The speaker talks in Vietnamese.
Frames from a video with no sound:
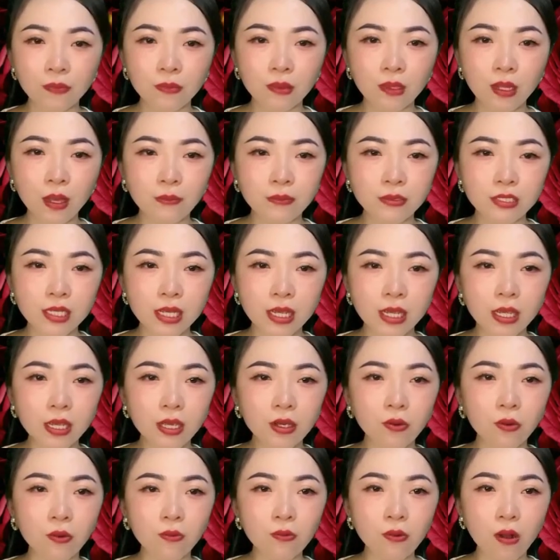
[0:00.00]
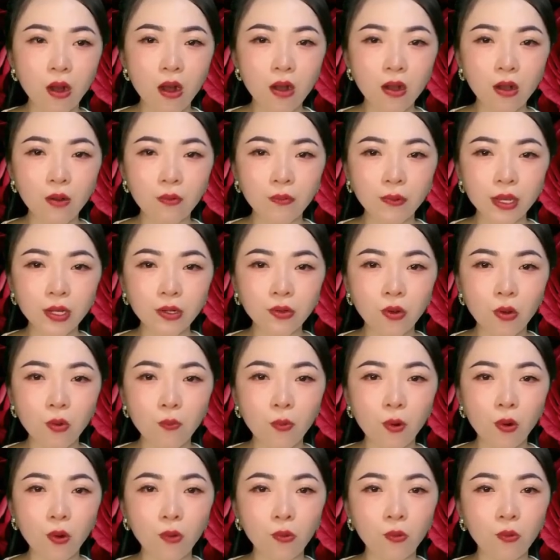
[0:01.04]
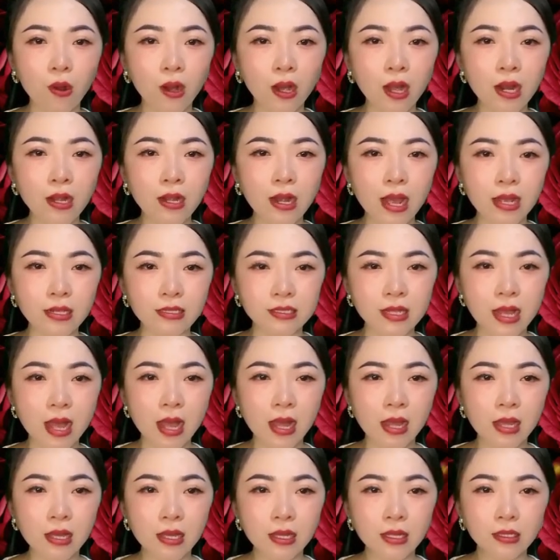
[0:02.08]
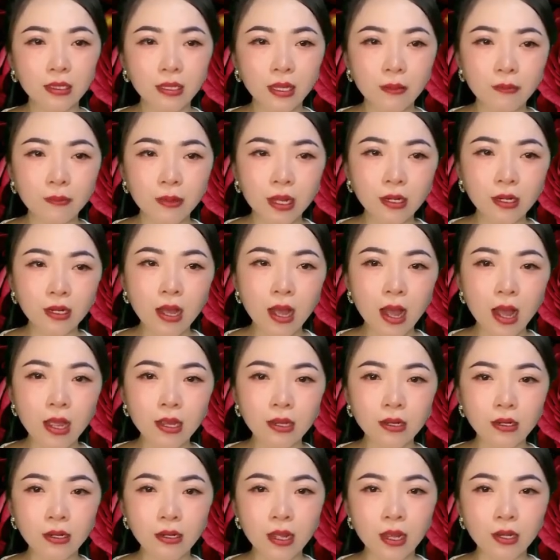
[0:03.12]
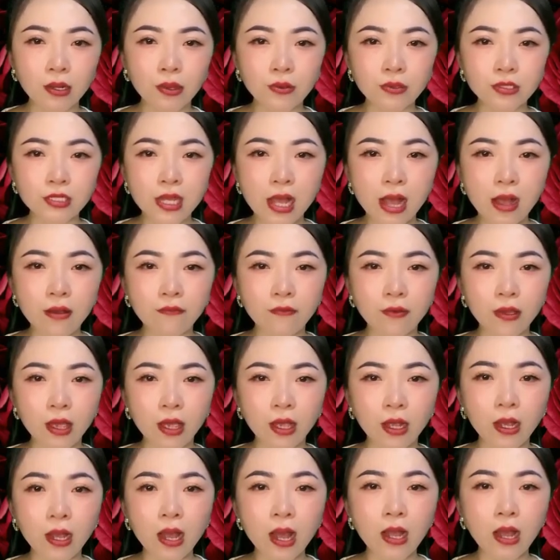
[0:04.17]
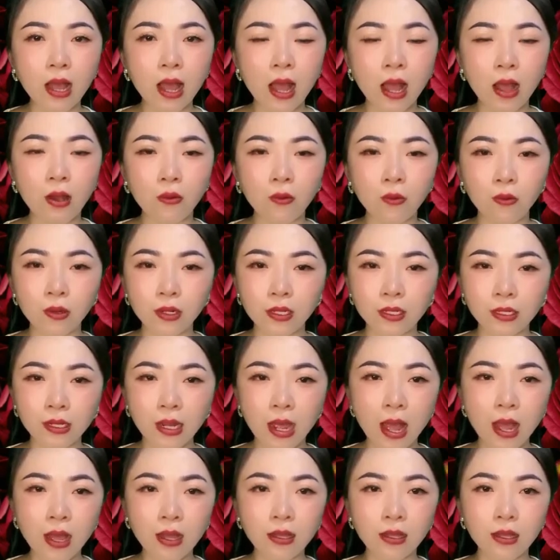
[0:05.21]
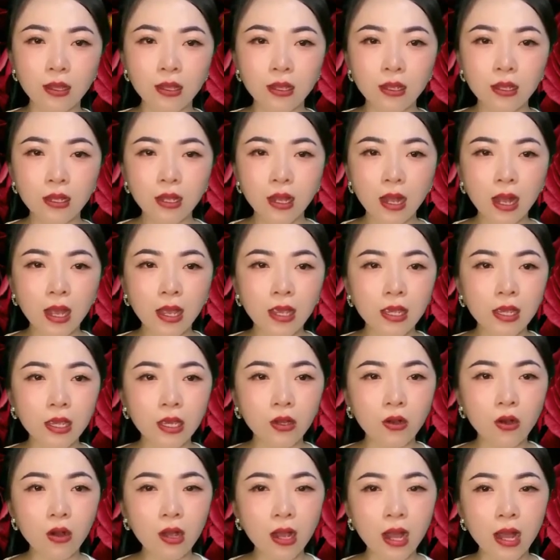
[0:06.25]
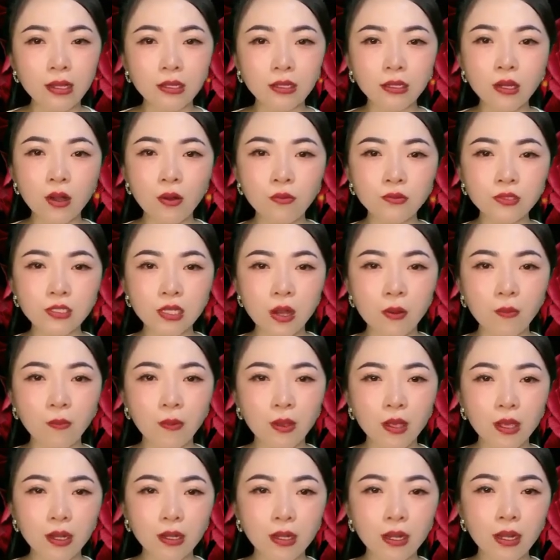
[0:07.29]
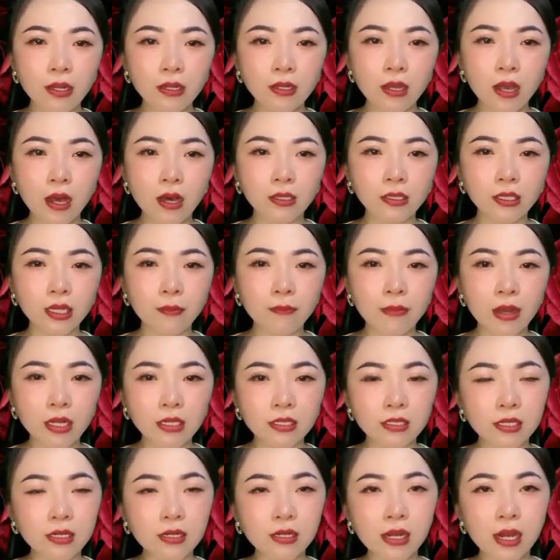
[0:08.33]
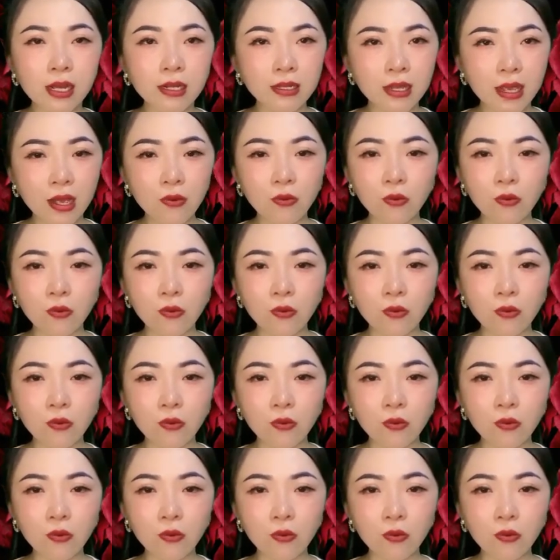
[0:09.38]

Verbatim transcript: Thậm chí cũng có không ít cô bồ của các đại gia tìm đến các anh để điều tra về các ả hồ ly khác. Hay có cả những ông chồng đến nhờ tìm bằng chứng lăng nhăng